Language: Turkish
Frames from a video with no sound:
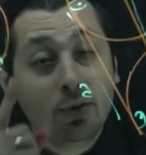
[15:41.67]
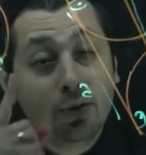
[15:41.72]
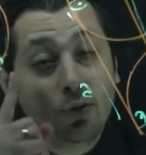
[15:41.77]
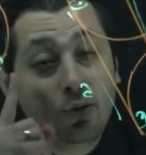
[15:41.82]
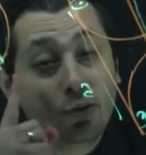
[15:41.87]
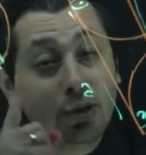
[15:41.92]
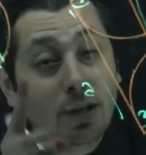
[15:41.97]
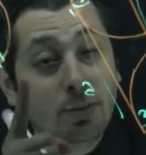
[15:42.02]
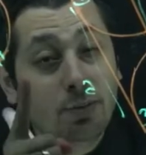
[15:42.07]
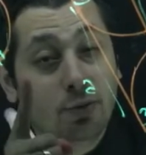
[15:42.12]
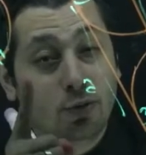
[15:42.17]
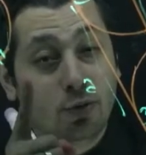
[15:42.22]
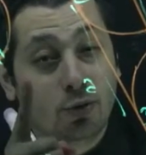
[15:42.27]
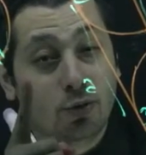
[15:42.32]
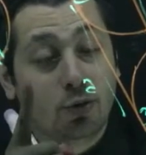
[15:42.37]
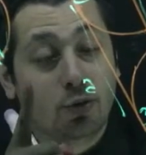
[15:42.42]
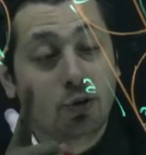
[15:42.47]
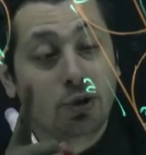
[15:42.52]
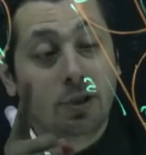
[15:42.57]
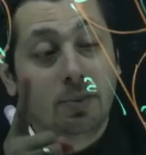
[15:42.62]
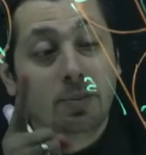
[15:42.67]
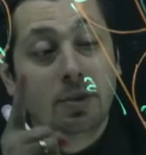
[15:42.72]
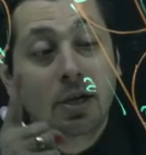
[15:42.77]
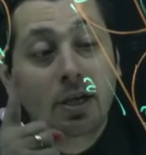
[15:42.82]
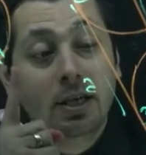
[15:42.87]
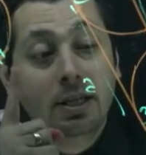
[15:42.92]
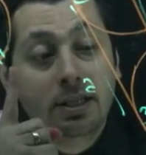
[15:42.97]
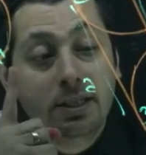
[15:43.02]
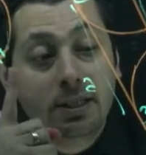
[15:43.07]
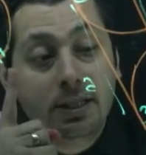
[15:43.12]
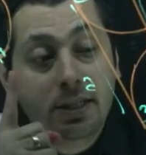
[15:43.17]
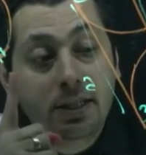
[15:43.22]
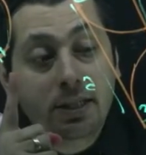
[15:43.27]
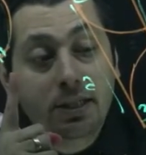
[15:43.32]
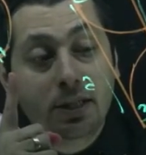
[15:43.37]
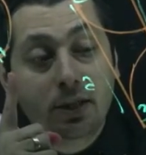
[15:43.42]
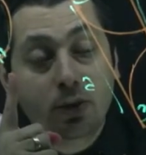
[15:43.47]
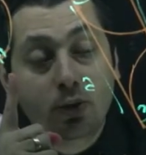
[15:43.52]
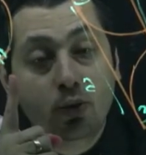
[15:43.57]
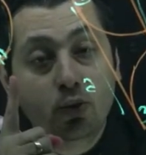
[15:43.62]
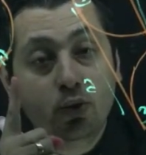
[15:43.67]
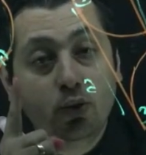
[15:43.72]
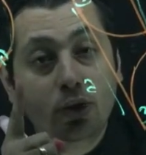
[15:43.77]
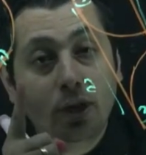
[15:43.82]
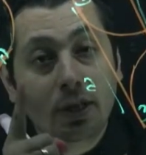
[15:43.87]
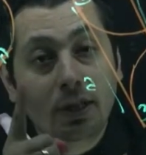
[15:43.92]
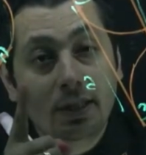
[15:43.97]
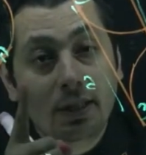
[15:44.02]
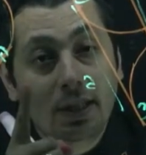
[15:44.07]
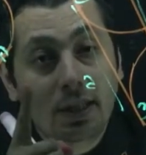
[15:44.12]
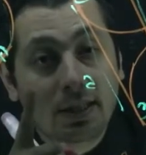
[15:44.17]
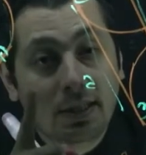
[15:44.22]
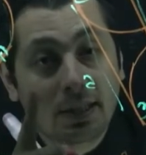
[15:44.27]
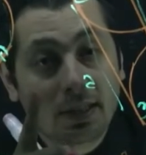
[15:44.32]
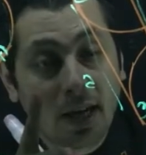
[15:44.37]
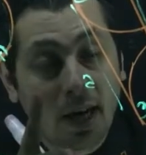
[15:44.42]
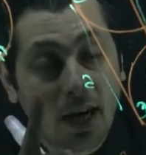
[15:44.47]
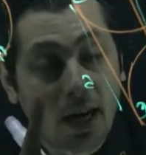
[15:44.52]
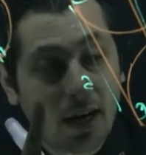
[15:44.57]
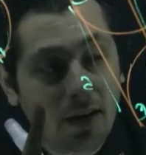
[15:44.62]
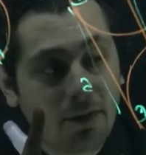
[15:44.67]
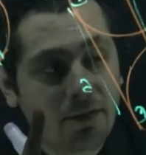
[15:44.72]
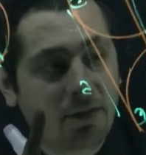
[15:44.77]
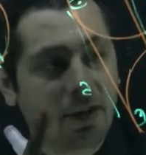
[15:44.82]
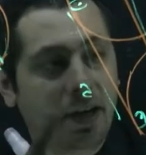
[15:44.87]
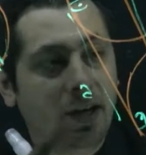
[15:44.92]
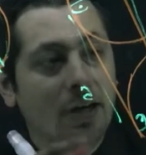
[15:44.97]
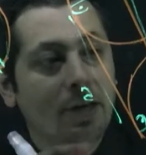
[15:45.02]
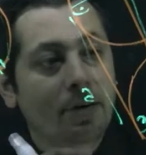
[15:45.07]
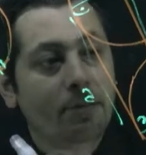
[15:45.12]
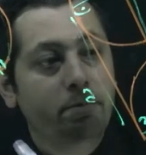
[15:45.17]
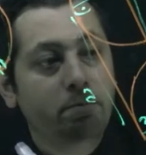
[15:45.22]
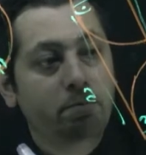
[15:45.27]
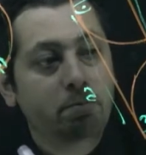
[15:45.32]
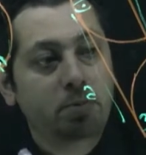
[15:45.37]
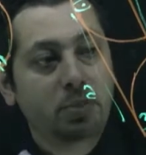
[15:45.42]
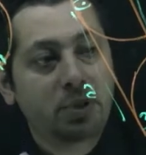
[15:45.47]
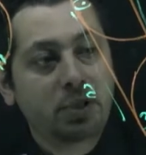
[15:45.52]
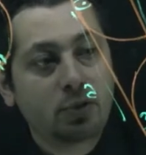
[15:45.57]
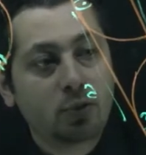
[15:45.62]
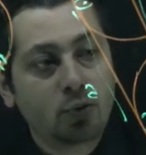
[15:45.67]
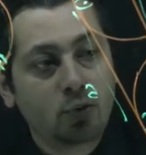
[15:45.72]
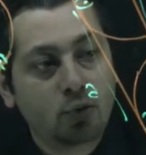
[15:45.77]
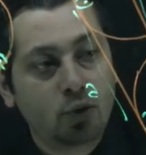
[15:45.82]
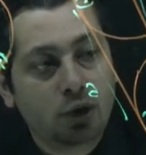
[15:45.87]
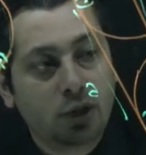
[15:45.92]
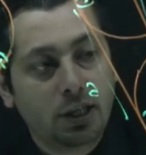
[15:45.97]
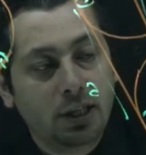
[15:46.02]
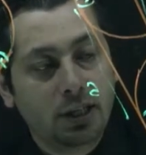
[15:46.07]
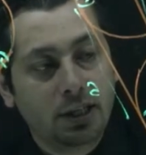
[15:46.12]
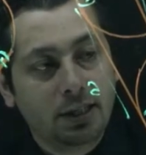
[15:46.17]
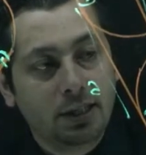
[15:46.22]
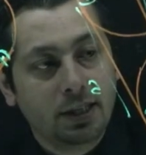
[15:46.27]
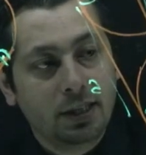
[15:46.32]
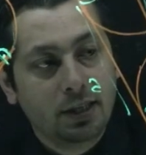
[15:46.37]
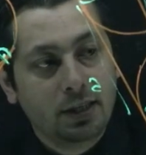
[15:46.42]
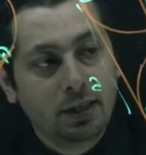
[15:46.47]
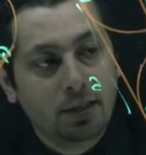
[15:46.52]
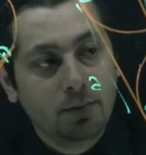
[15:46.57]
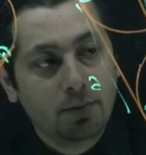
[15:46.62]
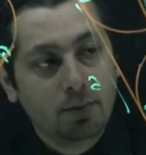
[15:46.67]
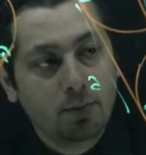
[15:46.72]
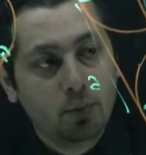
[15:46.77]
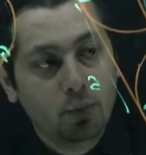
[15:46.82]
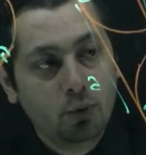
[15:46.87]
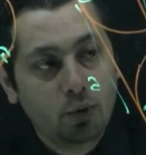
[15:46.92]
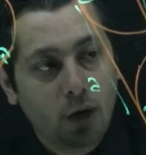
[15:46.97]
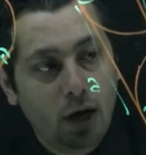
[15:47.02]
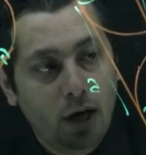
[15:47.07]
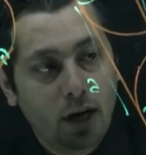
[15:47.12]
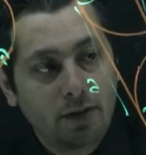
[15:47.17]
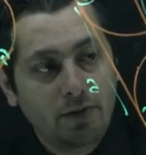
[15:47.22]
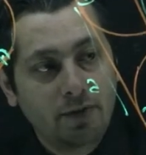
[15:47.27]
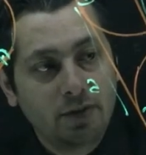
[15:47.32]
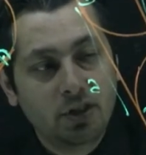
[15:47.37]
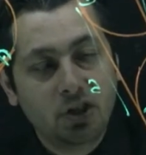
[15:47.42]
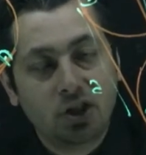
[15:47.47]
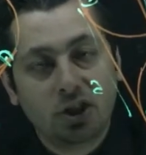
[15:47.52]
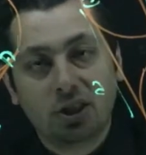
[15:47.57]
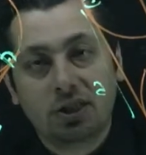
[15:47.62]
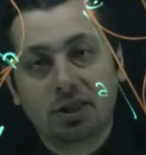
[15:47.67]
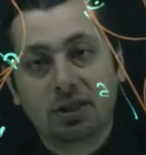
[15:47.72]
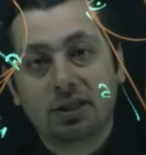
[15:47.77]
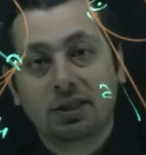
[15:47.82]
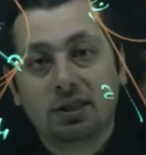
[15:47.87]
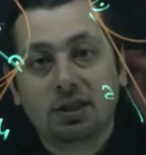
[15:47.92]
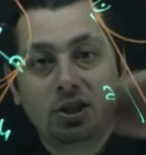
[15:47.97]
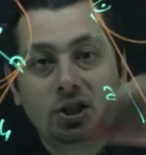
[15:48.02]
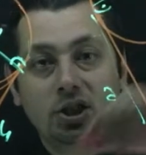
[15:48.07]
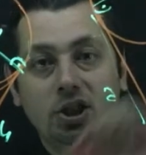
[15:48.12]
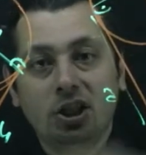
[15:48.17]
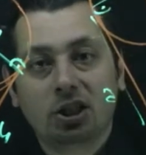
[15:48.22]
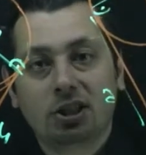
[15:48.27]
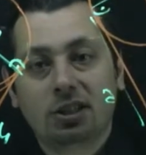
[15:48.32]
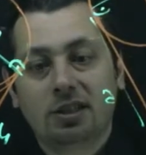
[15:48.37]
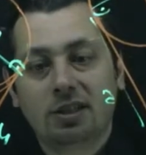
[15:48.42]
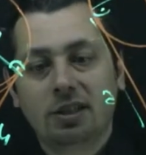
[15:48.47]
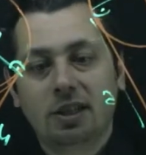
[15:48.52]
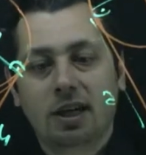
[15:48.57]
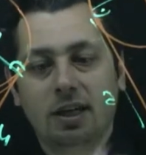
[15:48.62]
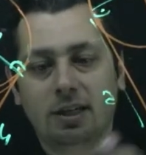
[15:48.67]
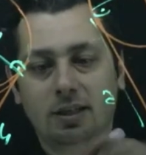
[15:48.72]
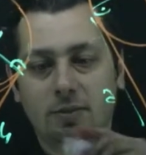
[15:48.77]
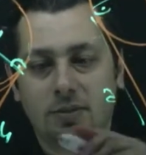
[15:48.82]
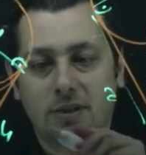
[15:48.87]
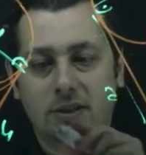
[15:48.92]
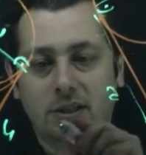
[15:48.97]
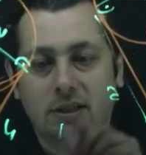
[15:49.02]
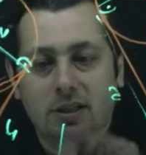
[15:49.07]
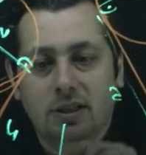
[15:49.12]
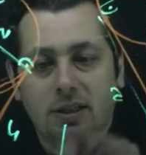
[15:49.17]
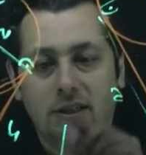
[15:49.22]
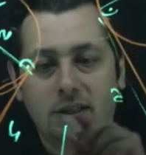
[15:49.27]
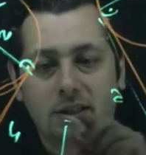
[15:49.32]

Güzel bir soru soracağım. Sizce 180 eksi alfa bir üçgenin bu alfa dış açısının dış açısıyla aynı mıdır?